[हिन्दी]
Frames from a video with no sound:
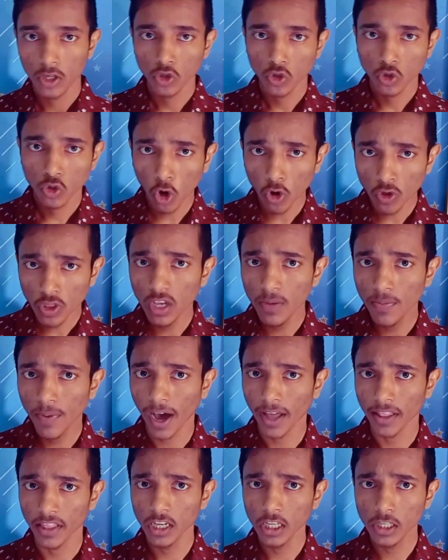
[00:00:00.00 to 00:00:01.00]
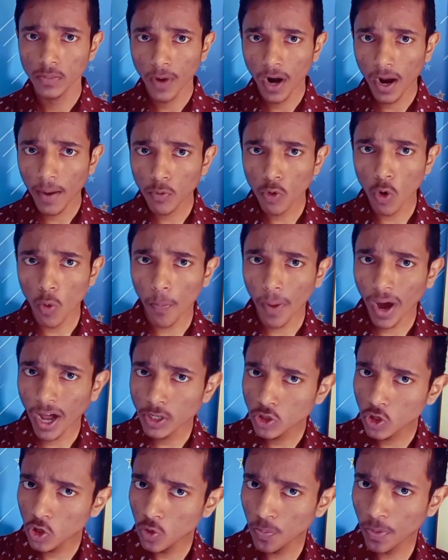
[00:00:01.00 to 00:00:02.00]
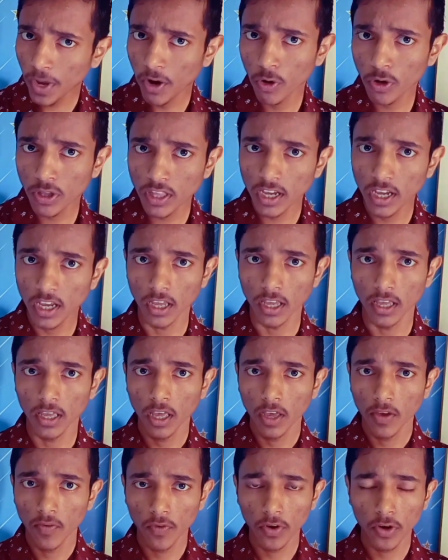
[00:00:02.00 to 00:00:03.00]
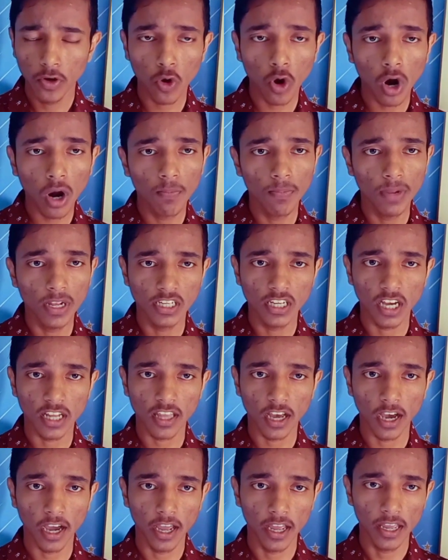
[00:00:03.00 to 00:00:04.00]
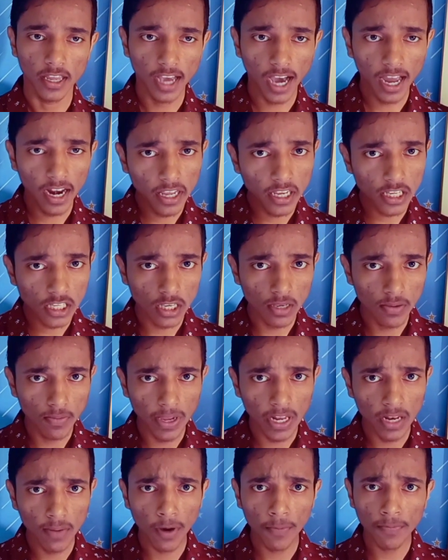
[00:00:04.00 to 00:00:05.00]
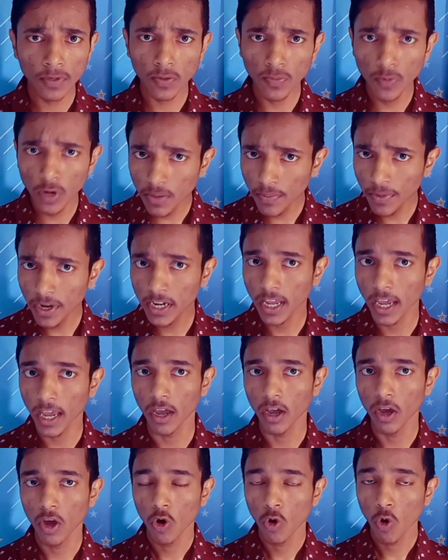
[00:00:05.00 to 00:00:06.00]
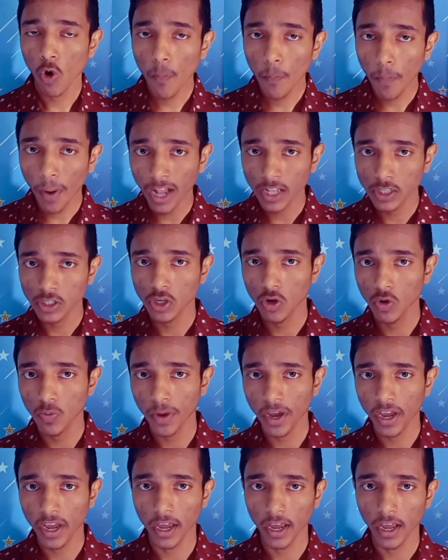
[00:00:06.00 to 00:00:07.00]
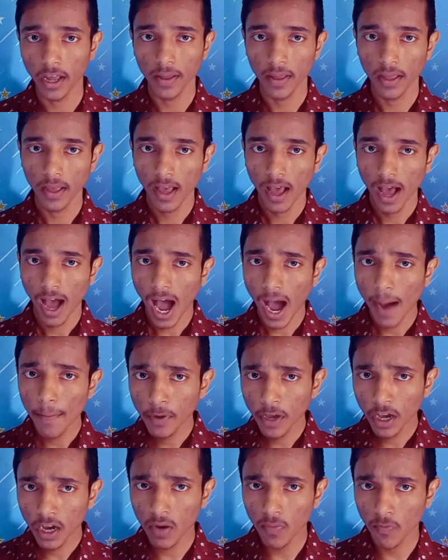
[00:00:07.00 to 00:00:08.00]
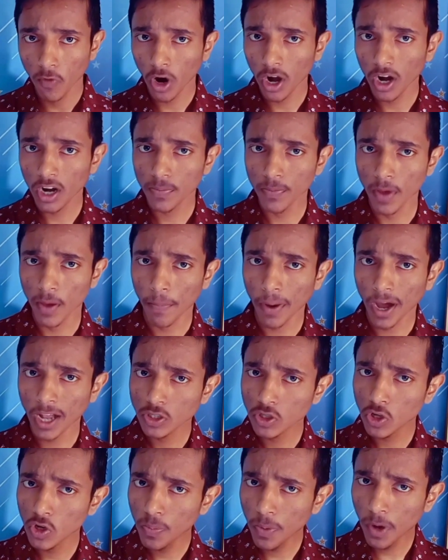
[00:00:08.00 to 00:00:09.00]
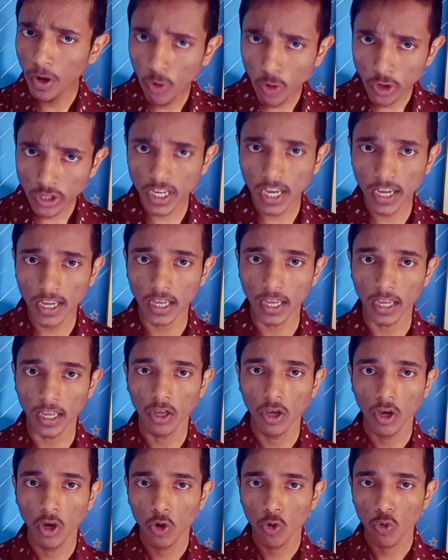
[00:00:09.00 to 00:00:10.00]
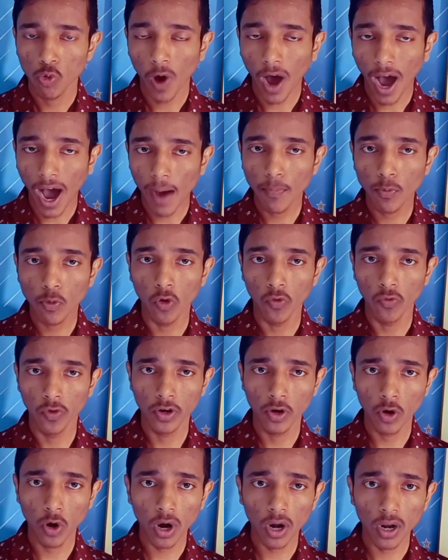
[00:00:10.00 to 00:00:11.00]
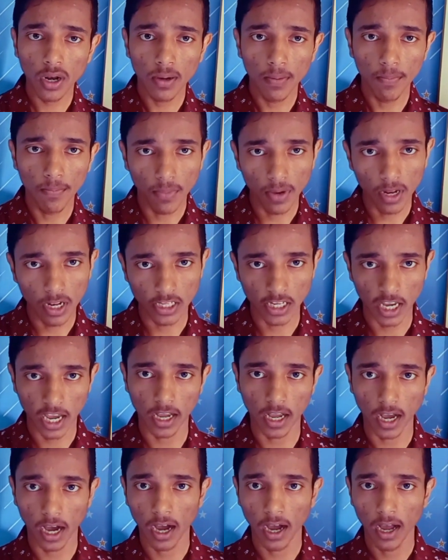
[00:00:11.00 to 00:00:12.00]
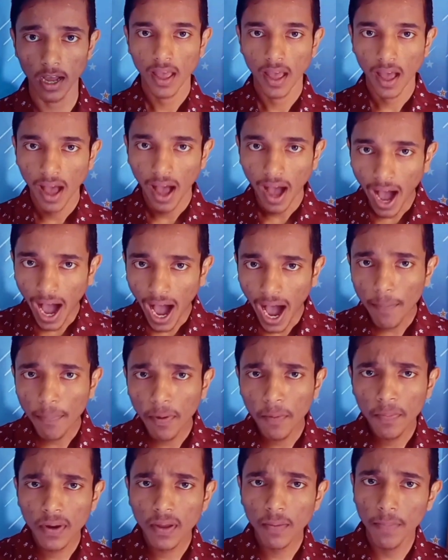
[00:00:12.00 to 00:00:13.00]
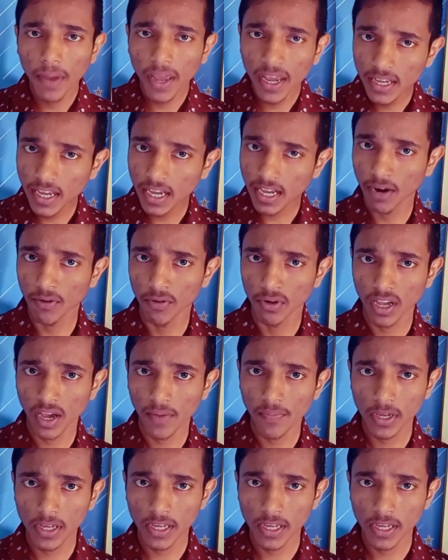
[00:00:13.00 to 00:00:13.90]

चौथी बात इस पर आपको पाँच सौ रुपये होते हैं विड्रॉल मिल जाता है यानी इसकी मिनिमम जो लिमिट है वो पाँच सौ रुपये है आपके अगर वॉलेट में पाँच सौ रुपये हो जाएगी तो आपको विड्रॉल मिल जाएगा आप अपने बैंक अकाउंट या फिर